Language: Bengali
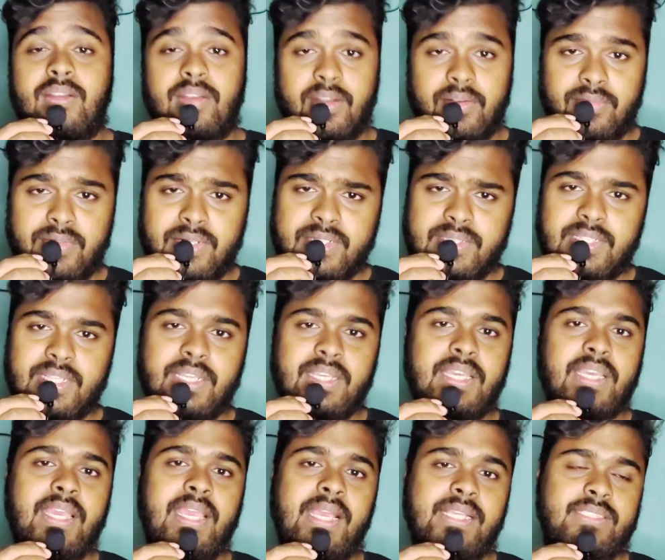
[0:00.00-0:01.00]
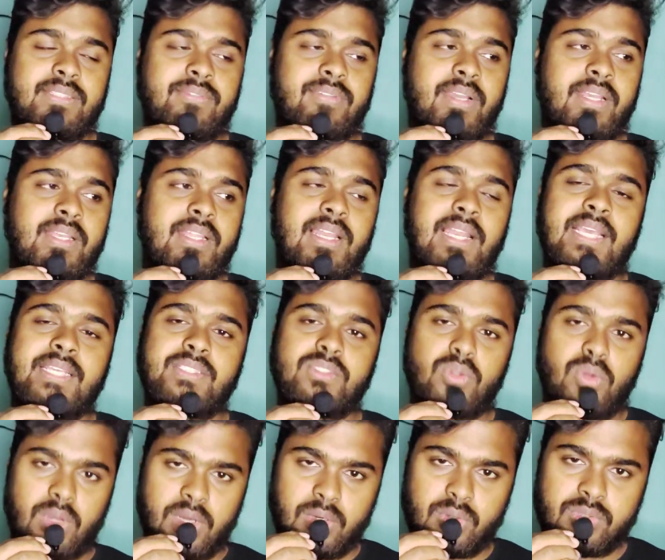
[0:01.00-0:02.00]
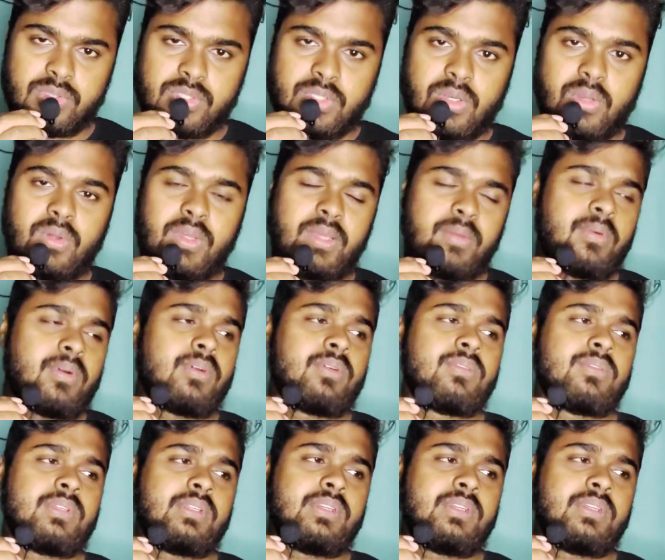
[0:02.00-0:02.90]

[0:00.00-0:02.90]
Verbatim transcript: রণবীর সিংকে অ্যাজ এ ফাইনালাইজড করা হচ্ছিল এবং